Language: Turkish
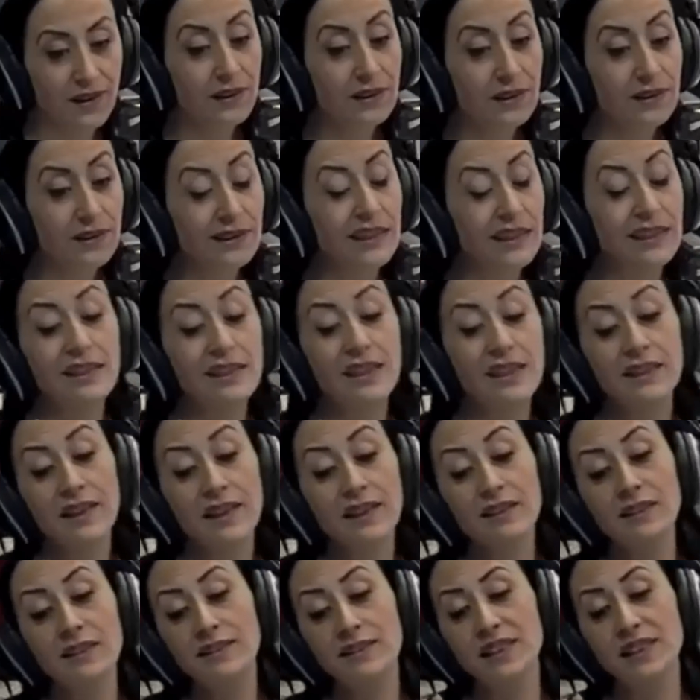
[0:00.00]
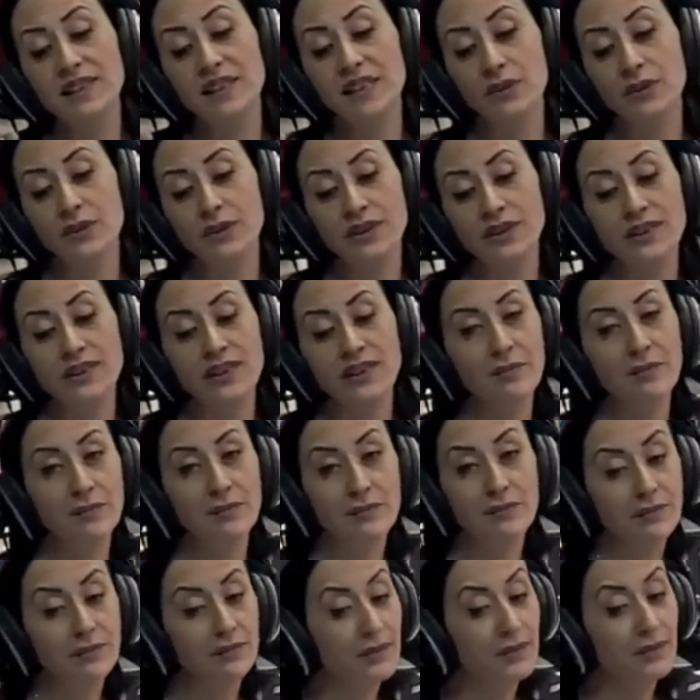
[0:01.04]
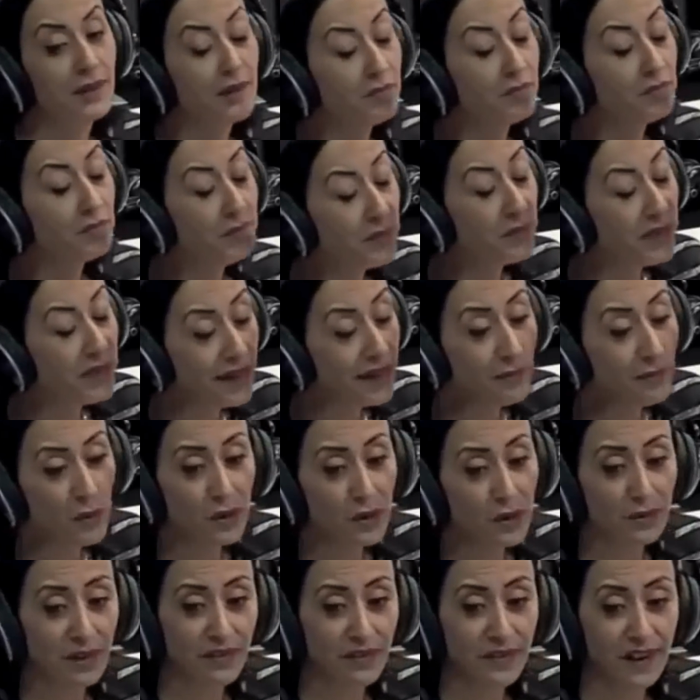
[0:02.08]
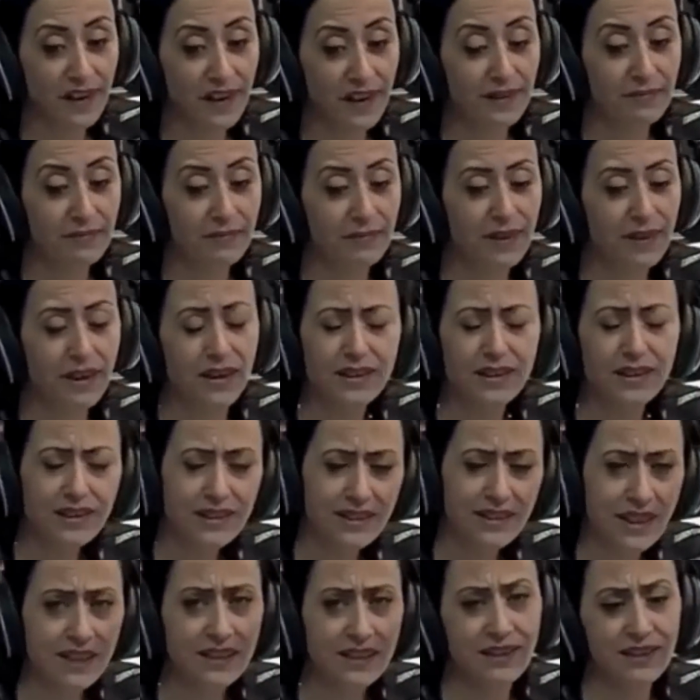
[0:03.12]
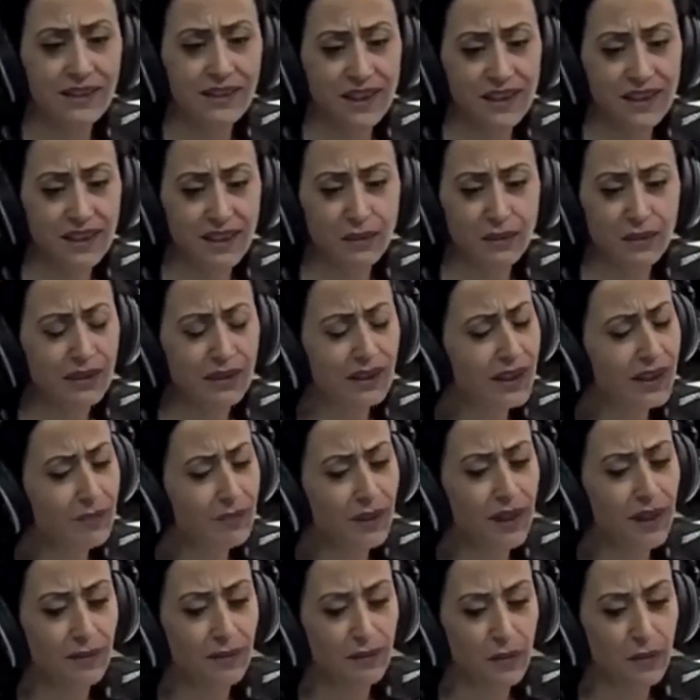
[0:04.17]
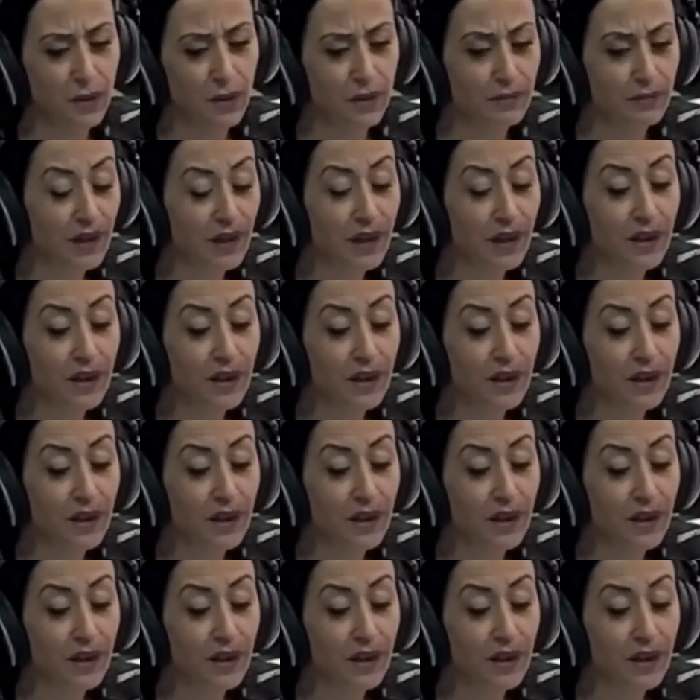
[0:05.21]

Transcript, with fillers: Size nasıl teşekkür ederim bilemiyorum efendim. Nasıl teşekkür ederim bilemiyorum.